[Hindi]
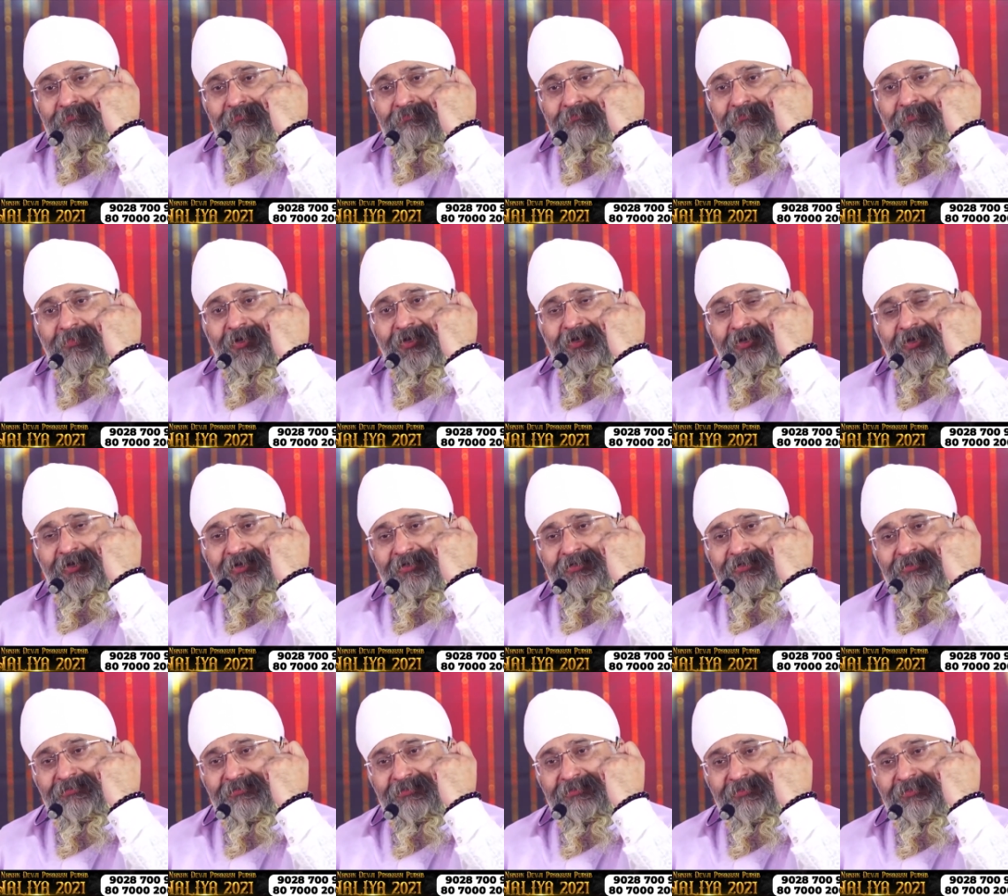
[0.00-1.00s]
भाई लैना
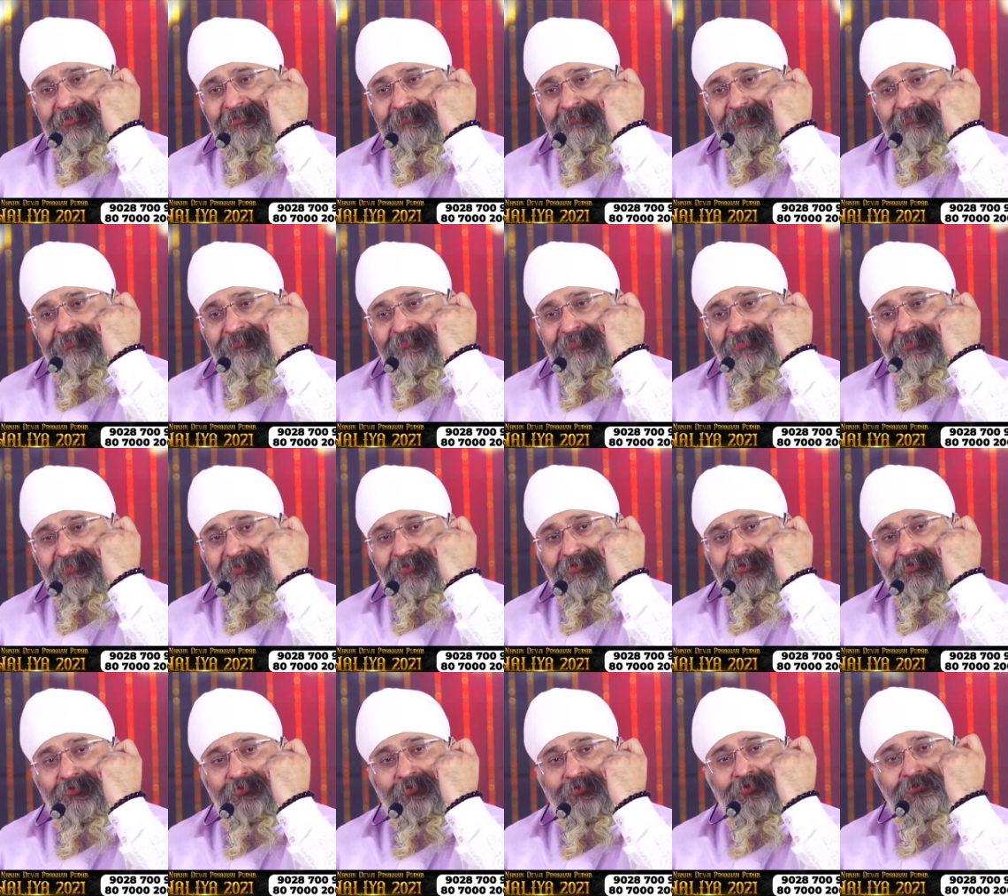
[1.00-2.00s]
जी
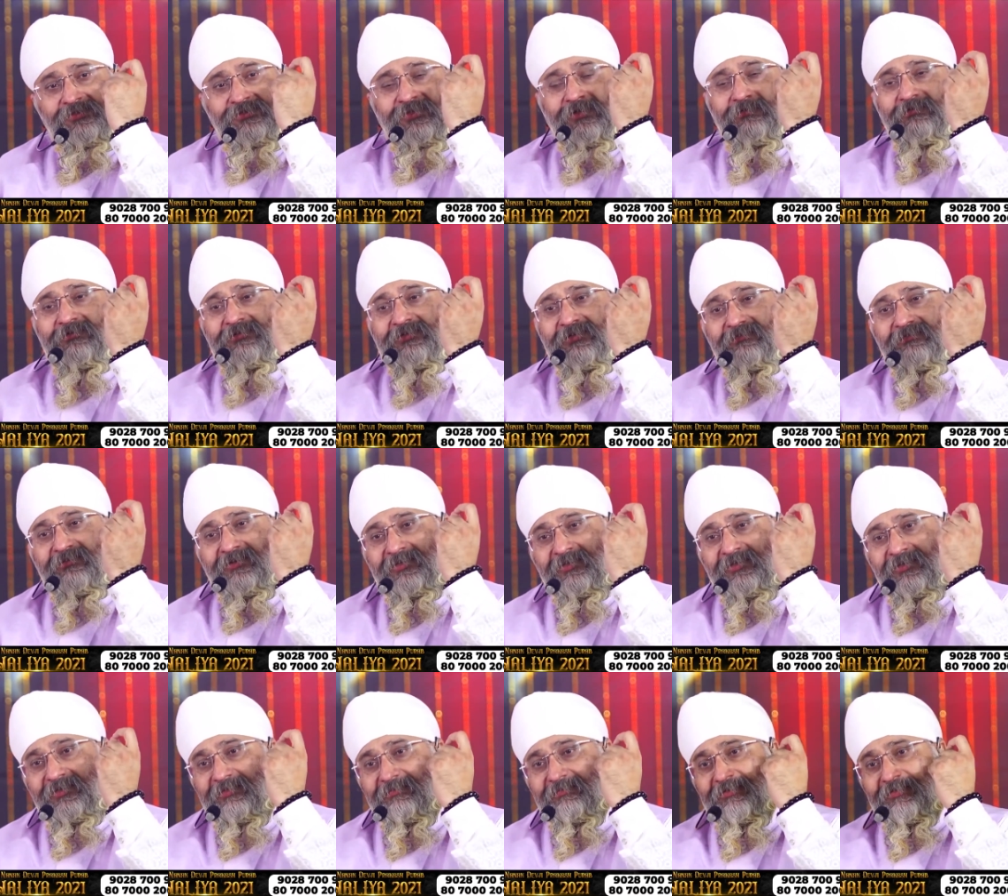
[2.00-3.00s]
कुछ समय सेवा की
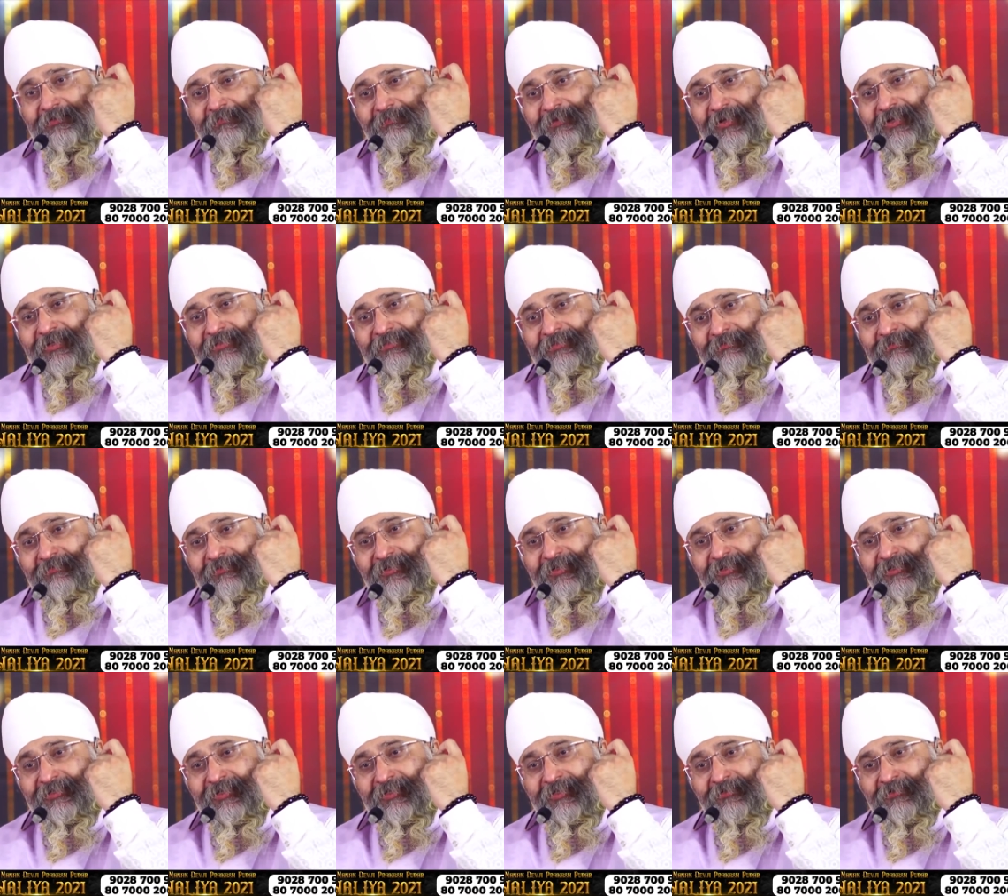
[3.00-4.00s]
केवल प्यार से बोलिए
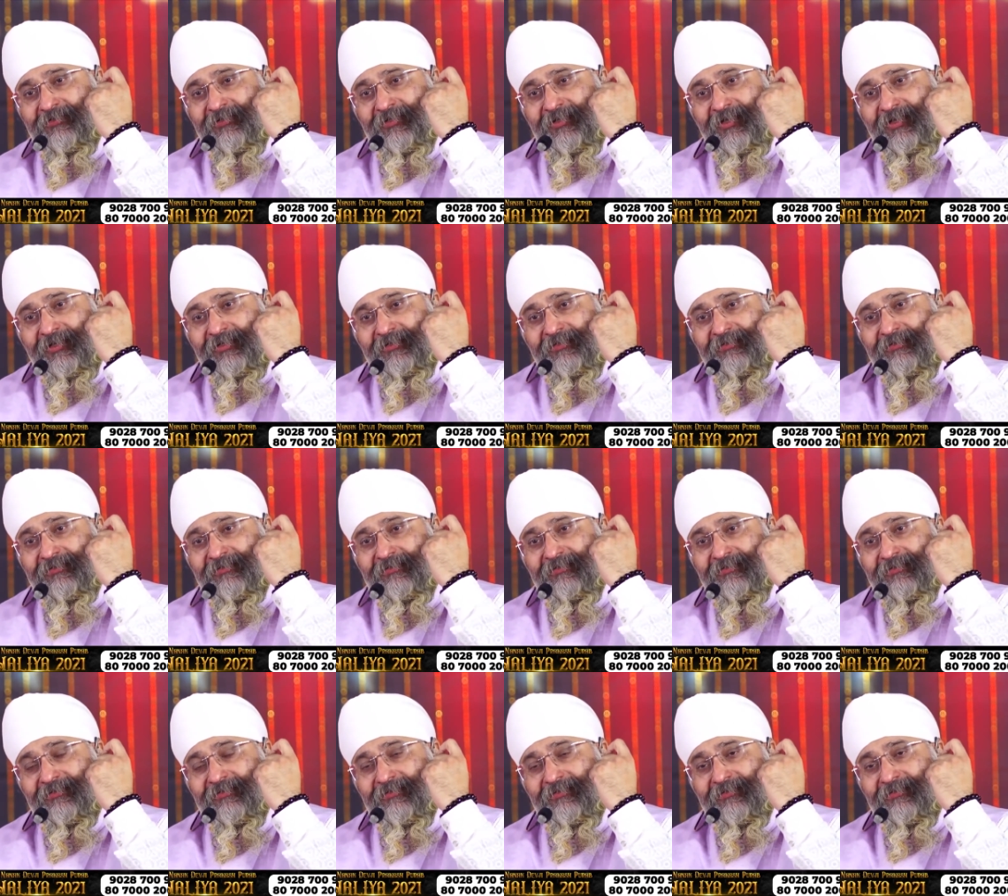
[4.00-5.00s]
धन गुरु
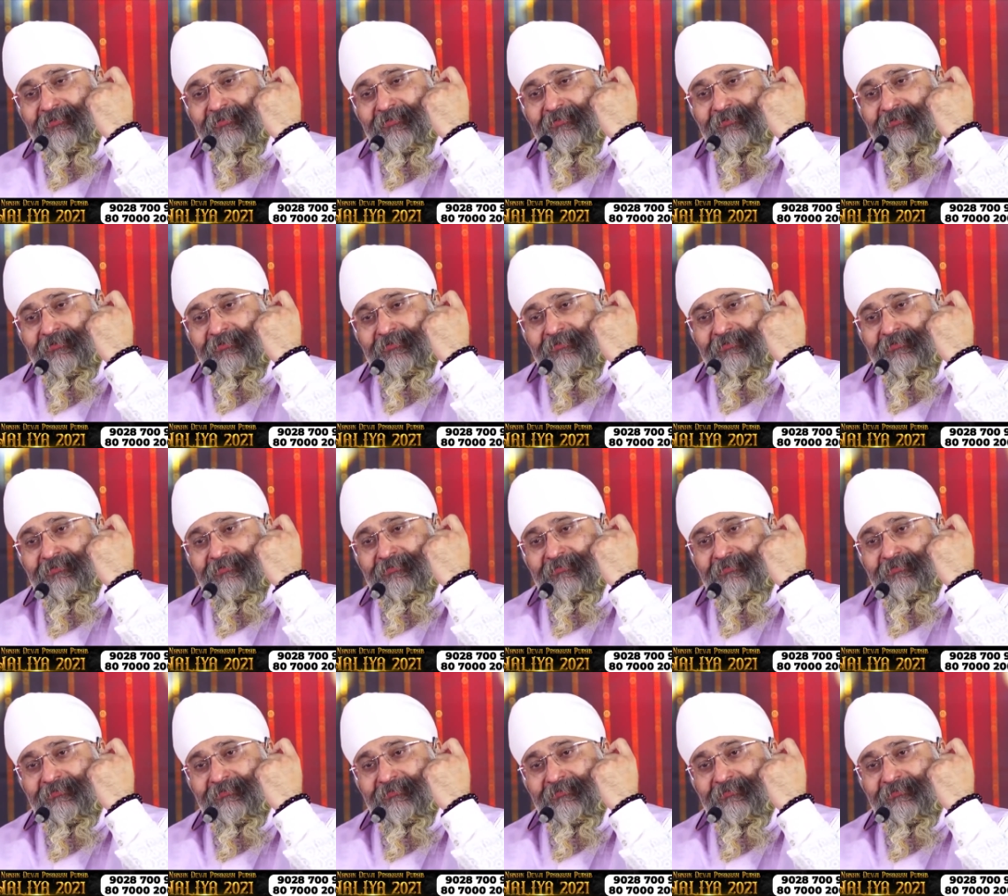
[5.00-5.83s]
नानक